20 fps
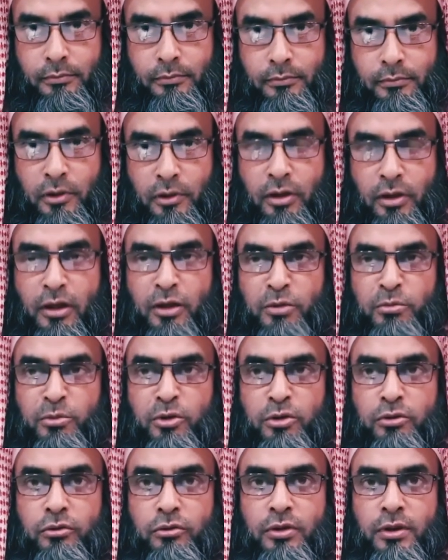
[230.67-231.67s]
মৌলানা
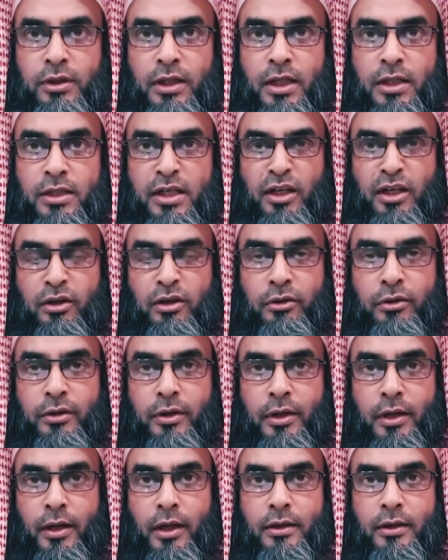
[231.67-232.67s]
মৌদুতিক এক শ্রেণীর
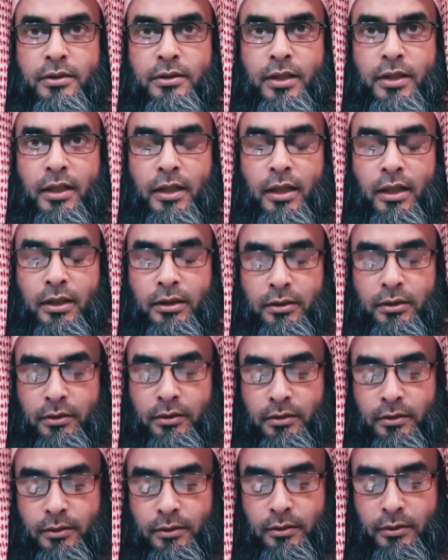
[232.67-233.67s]
লোকেরা যারা
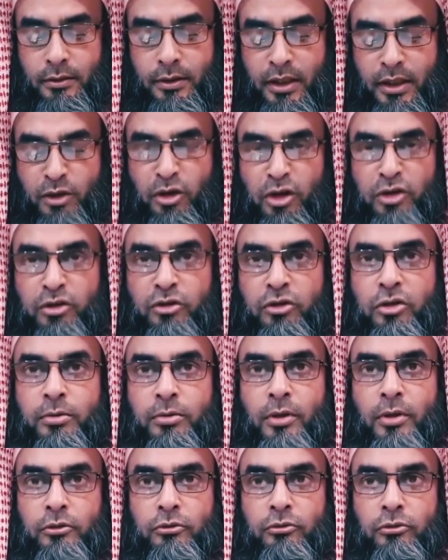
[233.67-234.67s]
তার
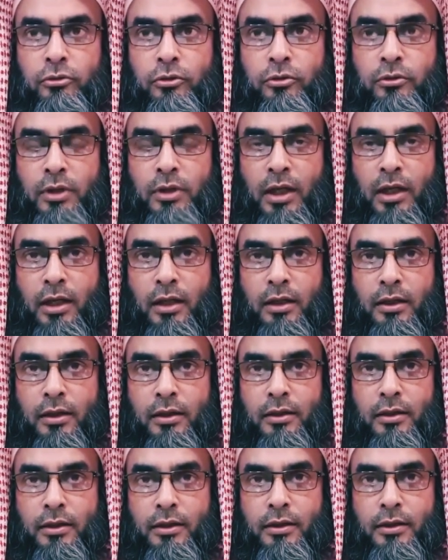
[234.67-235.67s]
অন্ধভক্ত হ্যাঁ
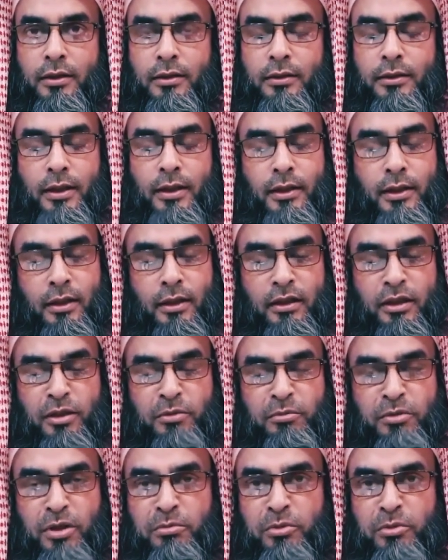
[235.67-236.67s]
তারা
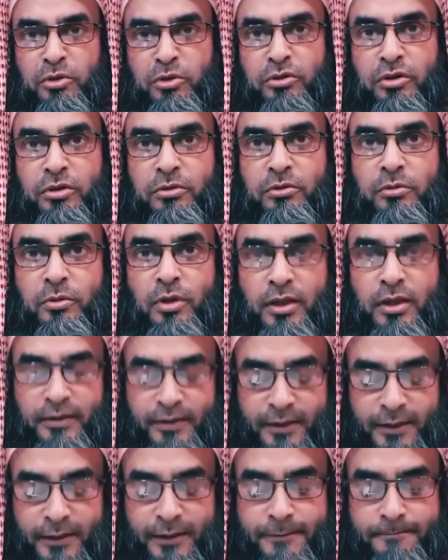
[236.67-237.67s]
এমাম মৌদি বলে
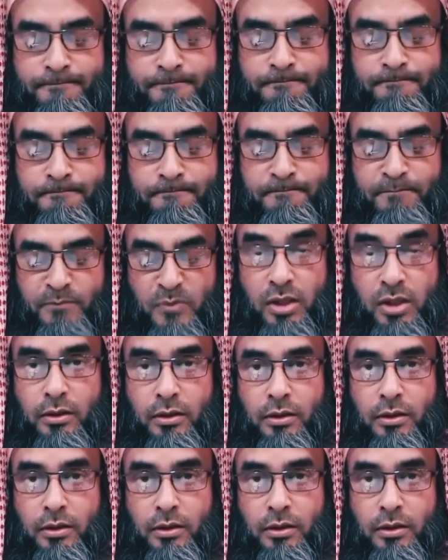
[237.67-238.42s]
থাকে জি